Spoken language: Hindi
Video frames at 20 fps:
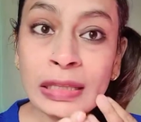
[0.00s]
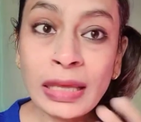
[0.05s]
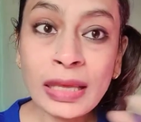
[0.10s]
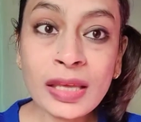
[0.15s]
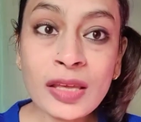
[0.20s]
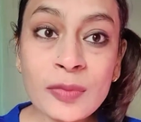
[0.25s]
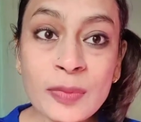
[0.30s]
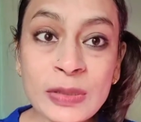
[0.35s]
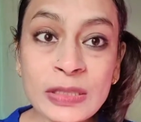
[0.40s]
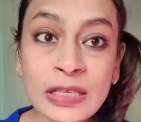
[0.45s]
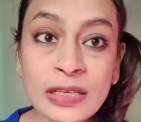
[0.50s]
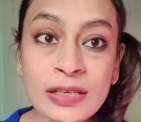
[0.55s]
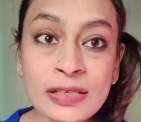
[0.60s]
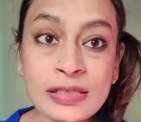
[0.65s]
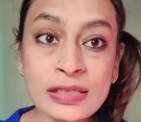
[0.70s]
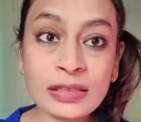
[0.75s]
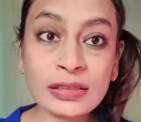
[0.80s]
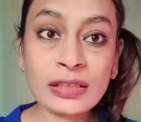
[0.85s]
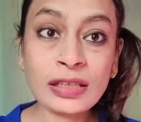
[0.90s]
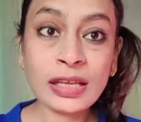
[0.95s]
देख के पता कर
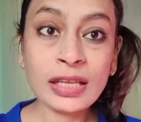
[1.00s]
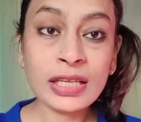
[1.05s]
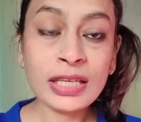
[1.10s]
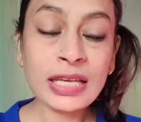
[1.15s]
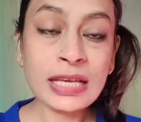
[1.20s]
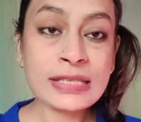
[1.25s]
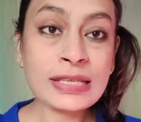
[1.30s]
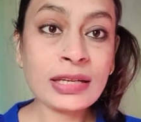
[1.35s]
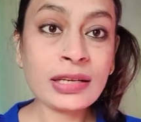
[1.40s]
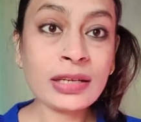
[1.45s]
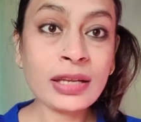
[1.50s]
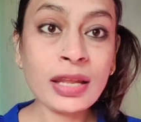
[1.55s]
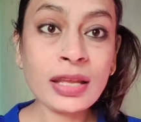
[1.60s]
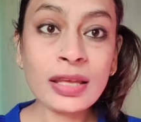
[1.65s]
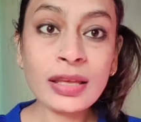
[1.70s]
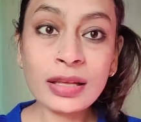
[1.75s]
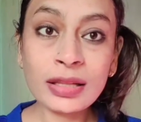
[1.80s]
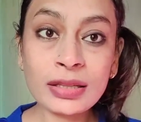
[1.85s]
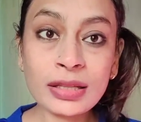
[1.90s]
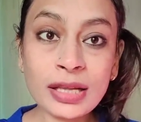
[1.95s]
सकते हैं कि ऐसा लग रहा है
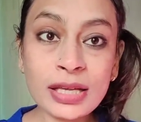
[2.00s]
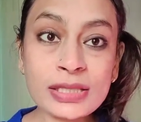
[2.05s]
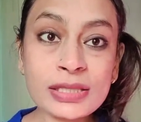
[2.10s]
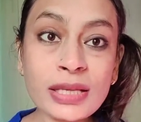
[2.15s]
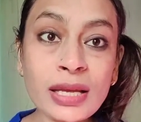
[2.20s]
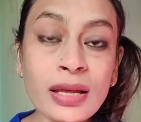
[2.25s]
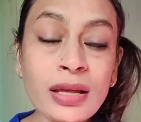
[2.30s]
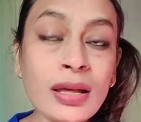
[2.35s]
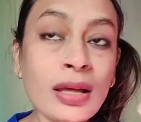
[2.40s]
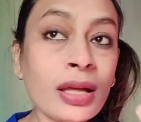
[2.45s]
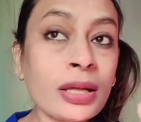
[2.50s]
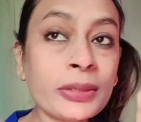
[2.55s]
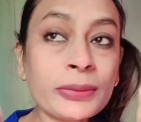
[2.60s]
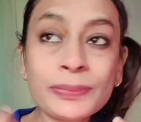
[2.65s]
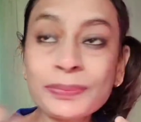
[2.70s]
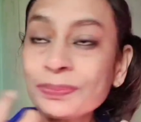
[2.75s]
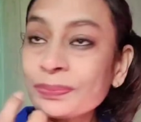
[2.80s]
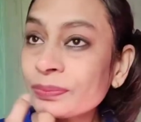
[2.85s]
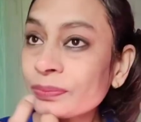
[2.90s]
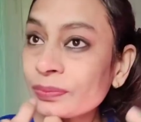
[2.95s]
कि हल्का सा
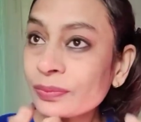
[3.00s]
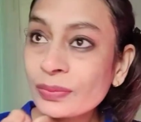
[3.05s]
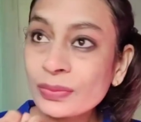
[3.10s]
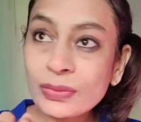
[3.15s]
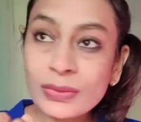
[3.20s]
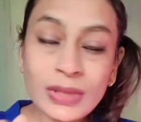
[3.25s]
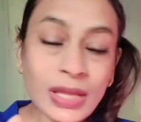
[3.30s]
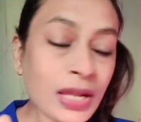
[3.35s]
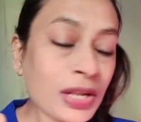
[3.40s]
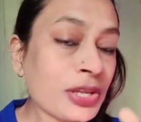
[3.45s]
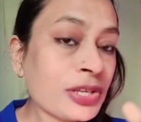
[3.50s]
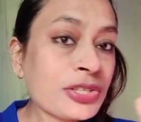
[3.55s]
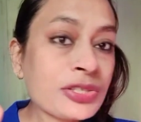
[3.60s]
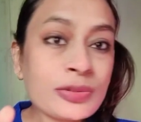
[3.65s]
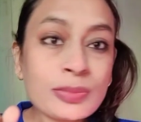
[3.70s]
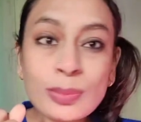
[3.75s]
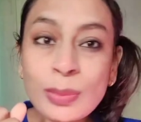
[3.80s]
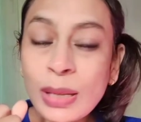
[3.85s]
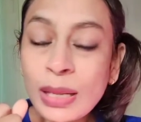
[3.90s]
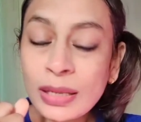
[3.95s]

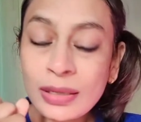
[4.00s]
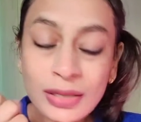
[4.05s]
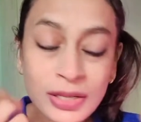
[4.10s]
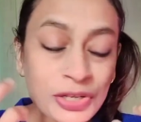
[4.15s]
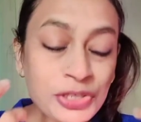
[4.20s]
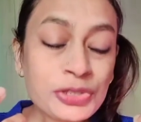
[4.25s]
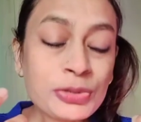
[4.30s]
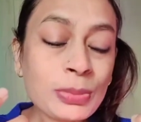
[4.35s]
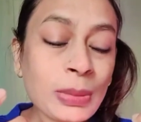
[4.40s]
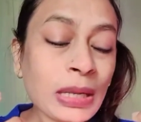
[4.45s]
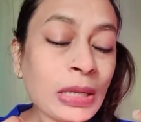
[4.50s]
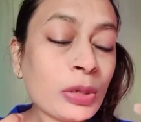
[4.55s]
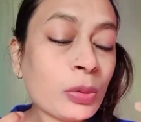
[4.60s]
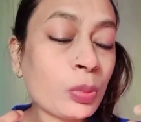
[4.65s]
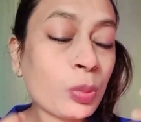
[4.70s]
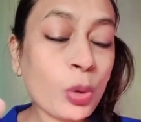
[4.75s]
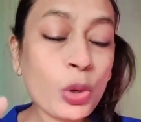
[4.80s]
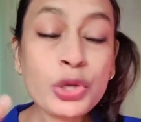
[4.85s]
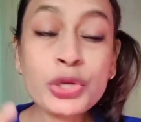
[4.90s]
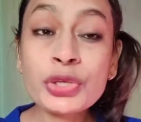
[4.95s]
नरिशमेंट नरिशमेंट
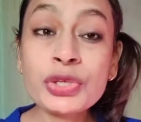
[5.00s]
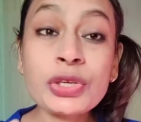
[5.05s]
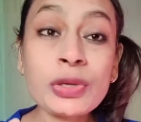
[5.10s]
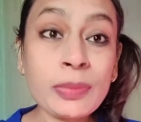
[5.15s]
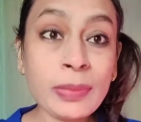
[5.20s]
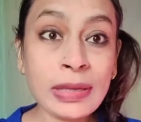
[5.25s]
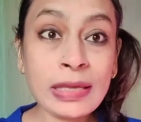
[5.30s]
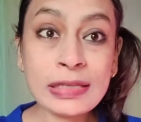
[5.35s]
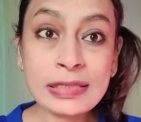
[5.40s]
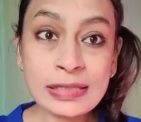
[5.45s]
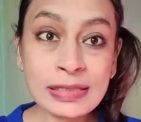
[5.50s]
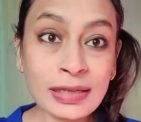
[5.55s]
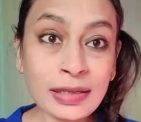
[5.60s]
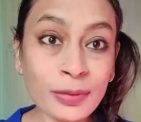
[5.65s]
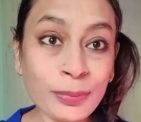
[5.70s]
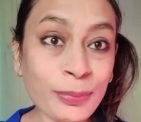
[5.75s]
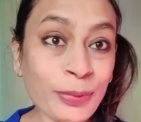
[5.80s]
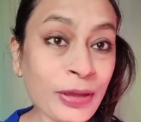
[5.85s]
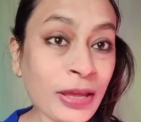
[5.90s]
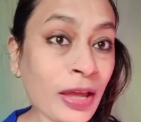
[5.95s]
मॉइस्चर मेरी
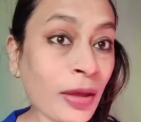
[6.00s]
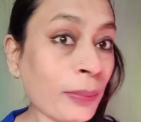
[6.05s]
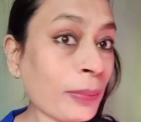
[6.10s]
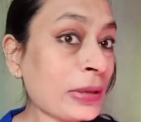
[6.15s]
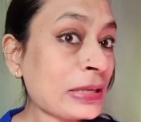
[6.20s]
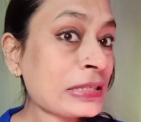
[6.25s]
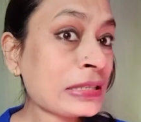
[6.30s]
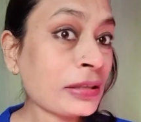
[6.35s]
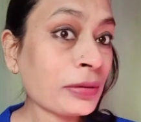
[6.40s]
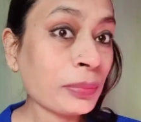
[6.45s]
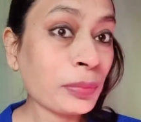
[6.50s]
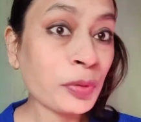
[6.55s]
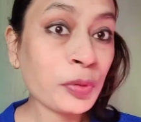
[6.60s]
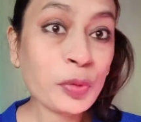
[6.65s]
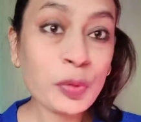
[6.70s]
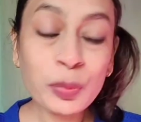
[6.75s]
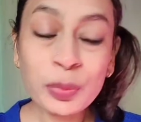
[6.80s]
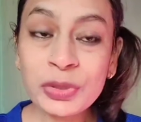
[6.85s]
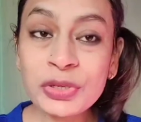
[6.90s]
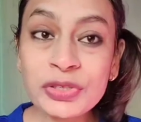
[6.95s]
स्किन पे है मेरी स्किन
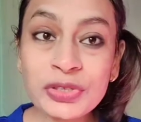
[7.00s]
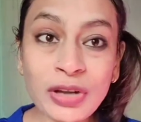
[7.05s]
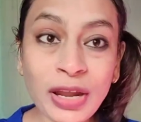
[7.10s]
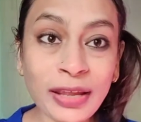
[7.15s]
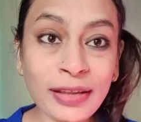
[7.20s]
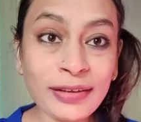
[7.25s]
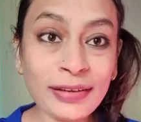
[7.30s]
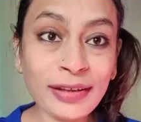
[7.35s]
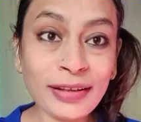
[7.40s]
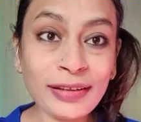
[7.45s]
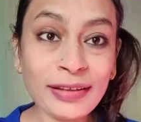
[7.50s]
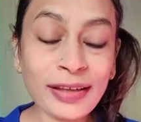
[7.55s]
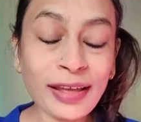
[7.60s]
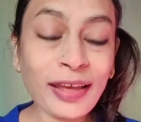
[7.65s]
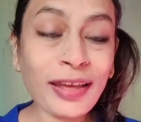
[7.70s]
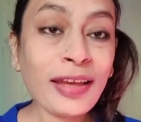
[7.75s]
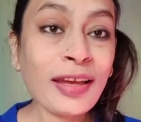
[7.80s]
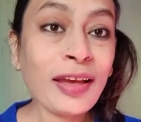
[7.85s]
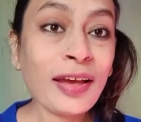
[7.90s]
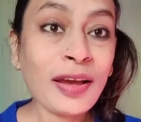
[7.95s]
बिल्कुल भी ड्राई नहीं
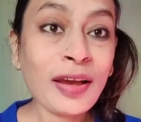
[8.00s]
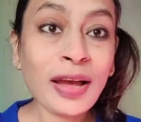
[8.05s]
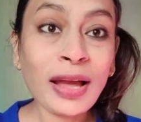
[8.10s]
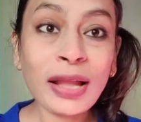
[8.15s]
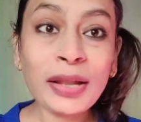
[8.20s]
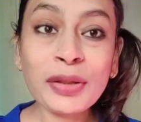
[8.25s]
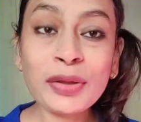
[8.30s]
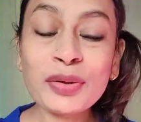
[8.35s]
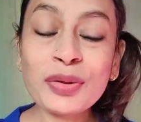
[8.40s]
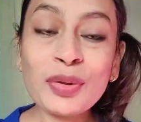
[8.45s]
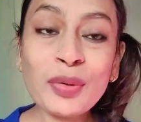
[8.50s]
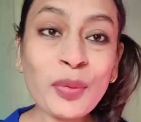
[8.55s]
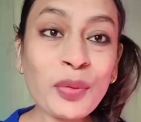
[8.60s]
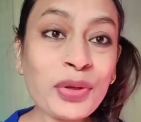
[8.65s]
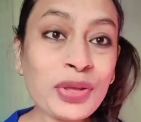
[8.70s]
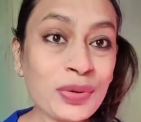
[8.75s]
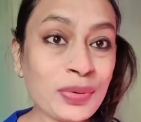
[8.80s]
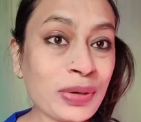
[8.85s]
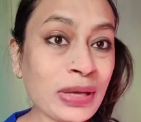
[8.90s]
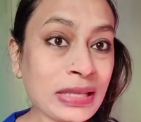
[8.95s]
है एंड ग्लो
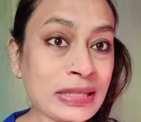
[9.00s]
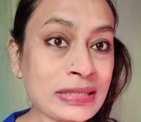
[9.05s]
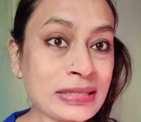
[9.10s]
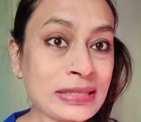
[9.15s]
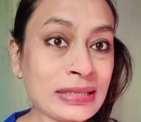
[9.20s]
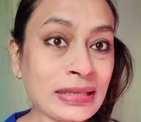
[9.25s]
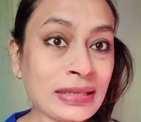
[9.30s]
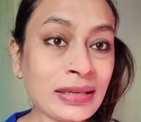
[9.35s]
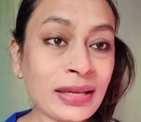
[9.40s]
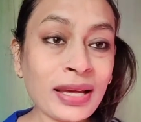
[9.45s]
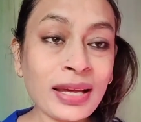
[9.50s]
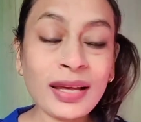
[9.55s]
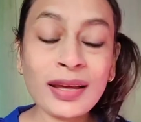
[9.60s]
यू कैन सी